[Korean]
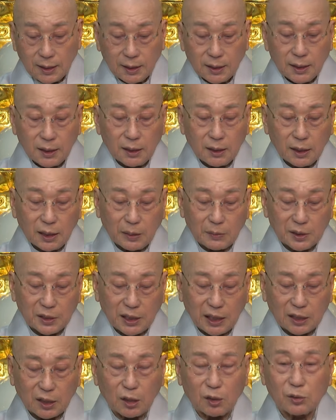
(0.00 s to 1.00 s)
그, 그러다
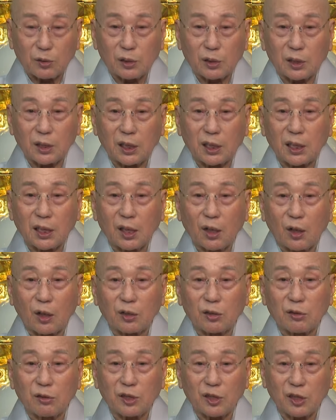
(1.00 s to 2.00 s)
보니까 결국 이제 이게
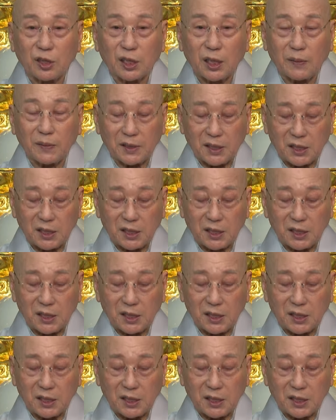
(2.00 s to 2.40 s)
어디로 이어지냐면